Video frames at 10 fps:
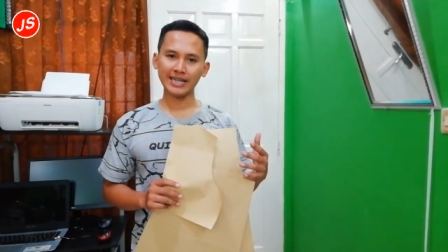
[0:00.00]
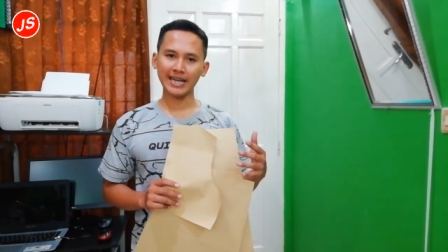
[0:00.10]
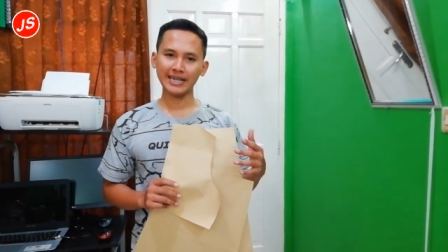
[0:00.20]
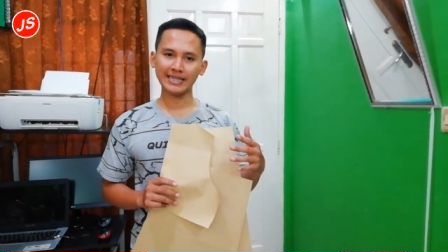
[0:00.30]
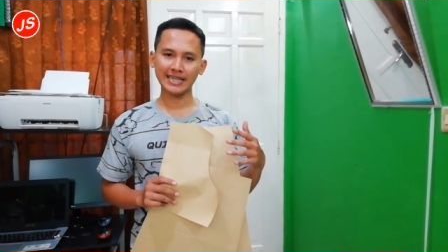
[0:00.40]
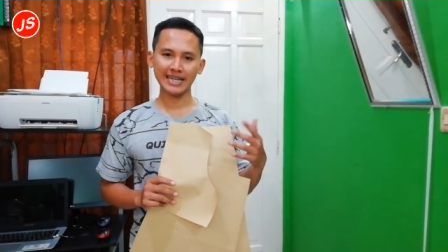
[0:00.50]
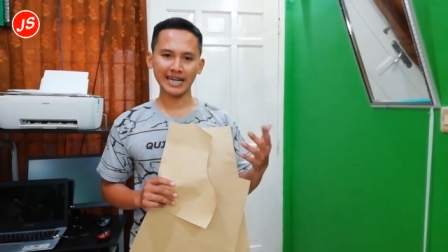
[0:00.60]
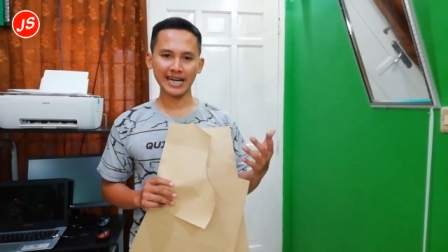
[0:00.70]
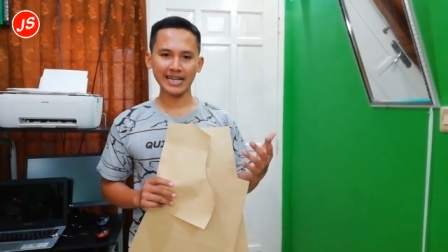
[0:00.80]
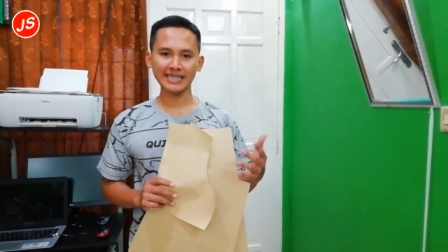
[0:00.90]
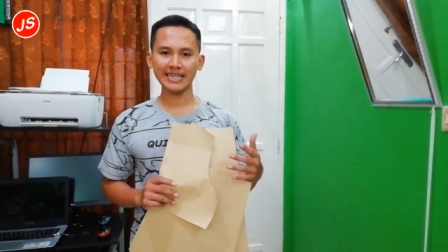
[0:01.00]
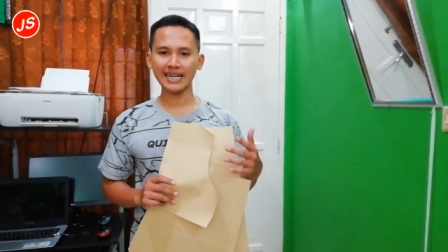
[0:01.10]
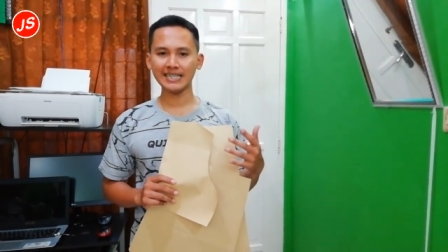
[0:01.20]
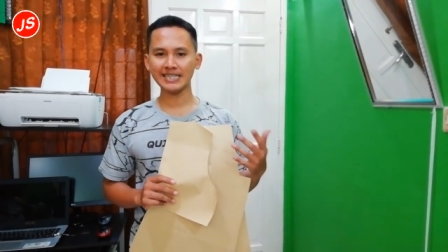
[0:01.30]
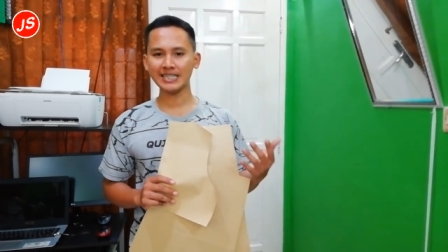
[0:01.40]
ada yang ditanyakan
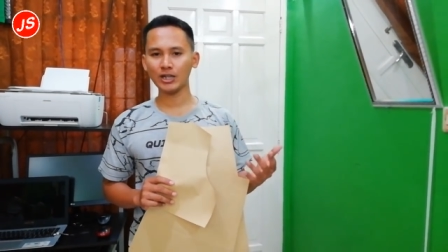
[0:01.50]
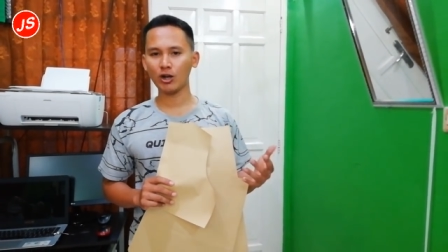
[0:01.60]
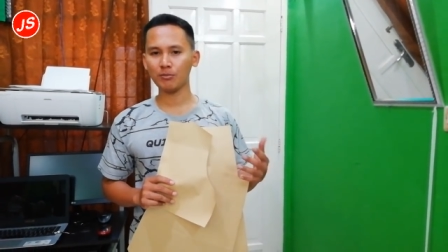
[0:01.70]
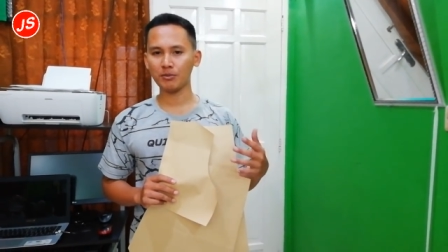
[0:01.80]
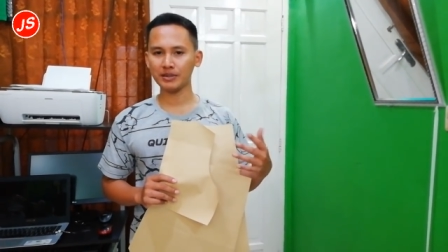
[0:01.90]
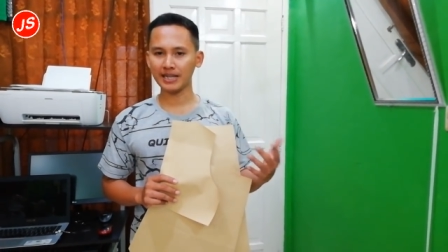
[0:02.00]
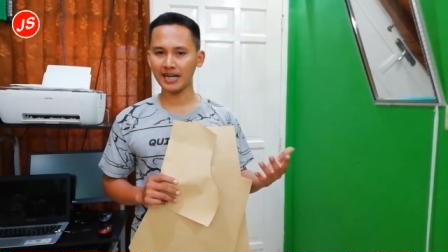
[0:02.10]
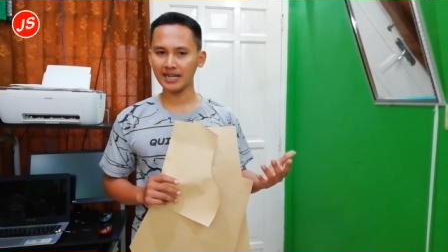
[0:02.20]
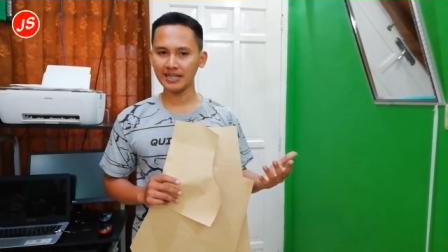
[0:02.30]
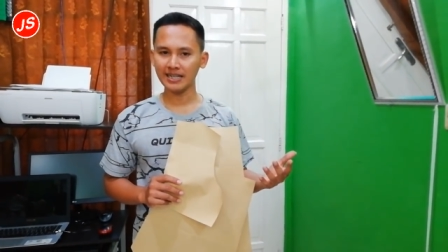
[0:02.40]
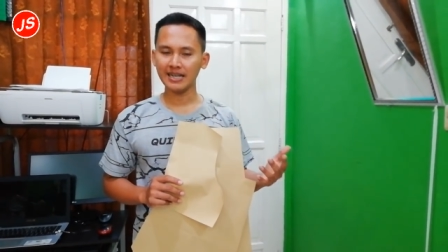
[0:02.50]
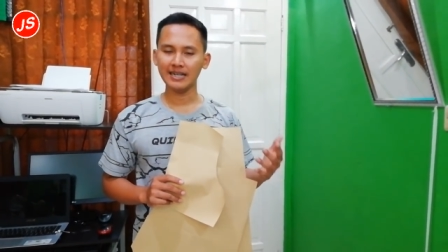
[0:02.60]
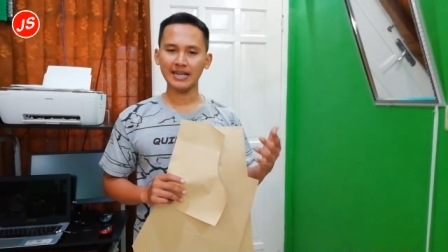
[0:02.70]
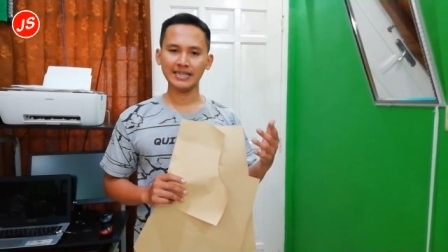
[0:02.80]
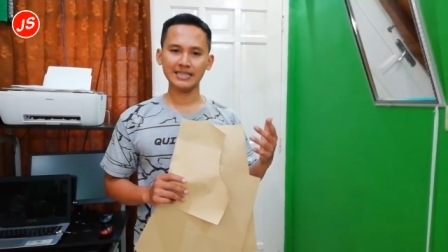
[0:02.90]
tanyakan saja di kolom komentar
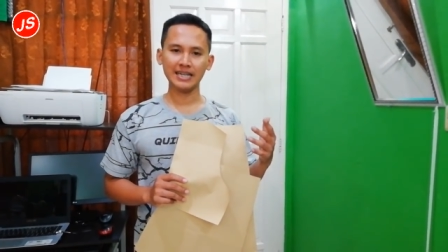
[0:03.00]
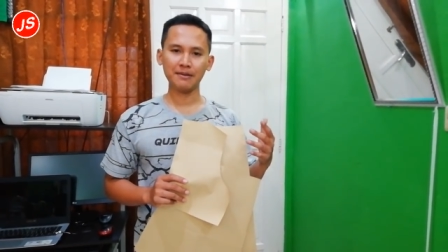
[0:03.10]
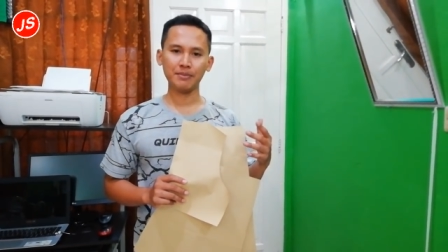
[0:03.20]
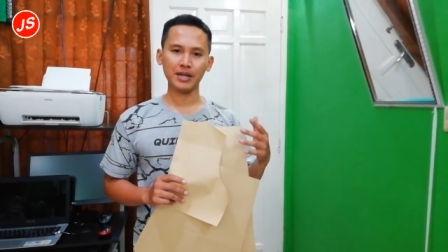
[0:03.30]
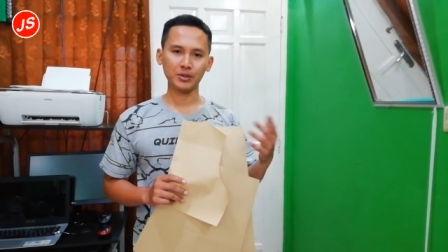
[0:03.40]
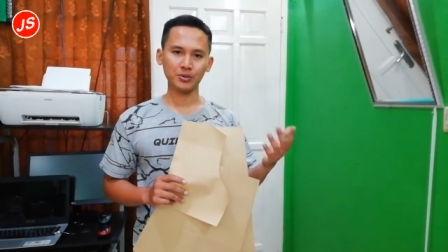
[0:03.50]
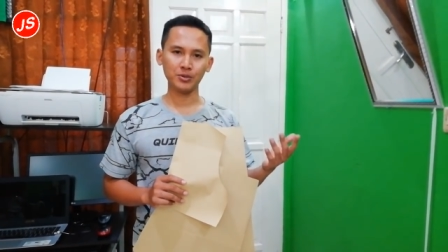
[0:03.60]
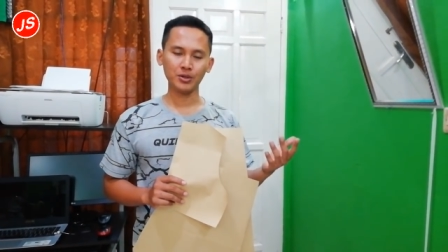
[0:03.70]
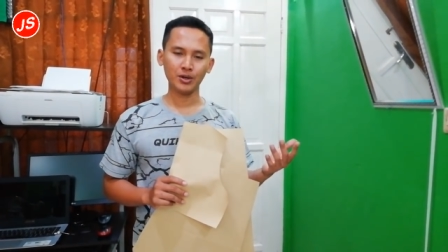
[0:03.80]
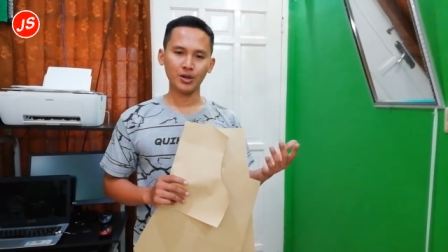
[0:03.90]
nanti saya bantu